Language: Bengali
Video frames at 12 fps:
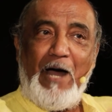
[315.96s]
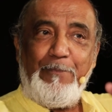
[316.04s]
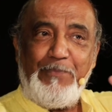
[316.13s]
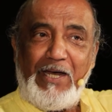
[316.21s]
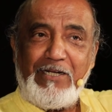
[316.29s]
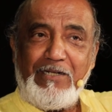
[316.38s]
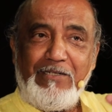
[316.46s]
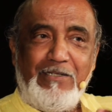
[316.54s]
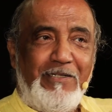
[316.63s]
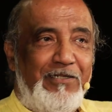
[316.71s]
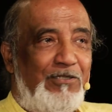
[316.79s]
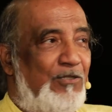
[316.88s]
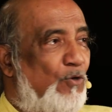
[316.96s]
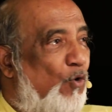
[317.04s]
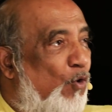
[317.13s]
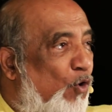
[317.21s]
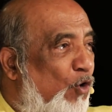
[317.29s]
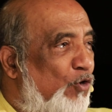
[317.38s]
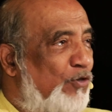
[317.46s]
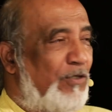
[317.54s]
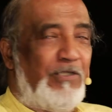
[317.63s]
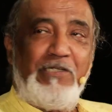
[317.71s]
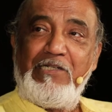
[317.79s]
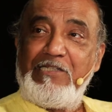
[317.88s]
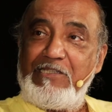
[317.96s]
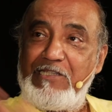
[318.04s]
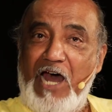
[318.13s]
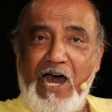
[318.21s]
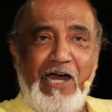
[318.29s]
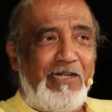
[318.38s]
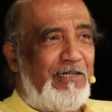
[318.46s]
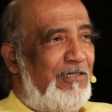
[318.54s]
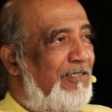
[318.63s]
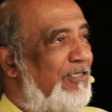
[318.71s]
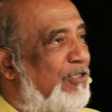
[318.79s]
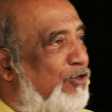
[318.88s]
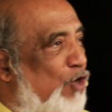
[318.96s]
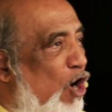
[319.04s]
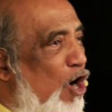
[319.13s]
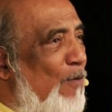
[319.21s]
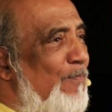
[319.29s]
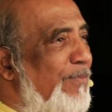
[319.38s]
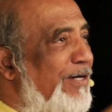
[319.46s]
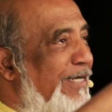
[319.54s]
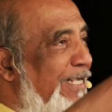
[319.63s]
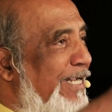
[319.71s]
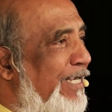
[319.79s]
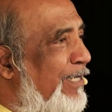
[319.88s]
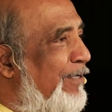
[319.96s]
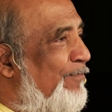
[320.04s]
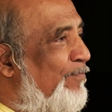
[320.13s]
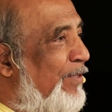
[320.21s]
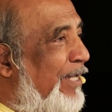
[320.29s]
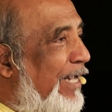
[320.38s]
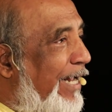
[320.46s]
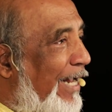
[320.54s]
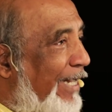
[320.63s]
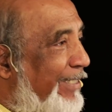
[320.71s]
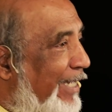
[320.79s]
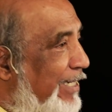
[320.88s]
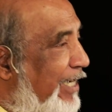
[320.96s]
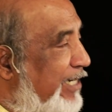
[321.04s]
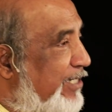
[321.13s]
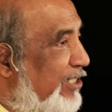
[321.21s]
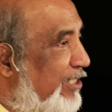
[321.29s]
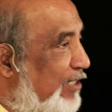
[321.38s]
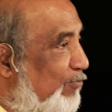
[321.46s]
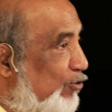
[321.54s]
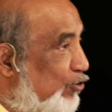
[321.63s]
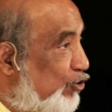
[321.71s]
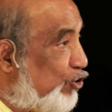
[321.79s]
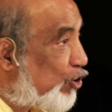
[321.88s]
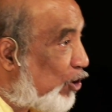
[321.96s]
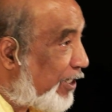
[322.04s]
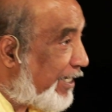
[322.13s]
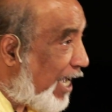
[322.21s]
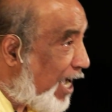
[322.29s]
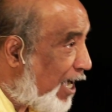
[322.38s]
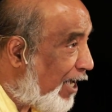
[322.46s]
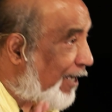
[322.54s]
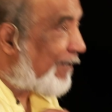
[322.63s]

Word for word: আপনার ওর তার টম ডিক এদের কন্ডিশন মতন চলে না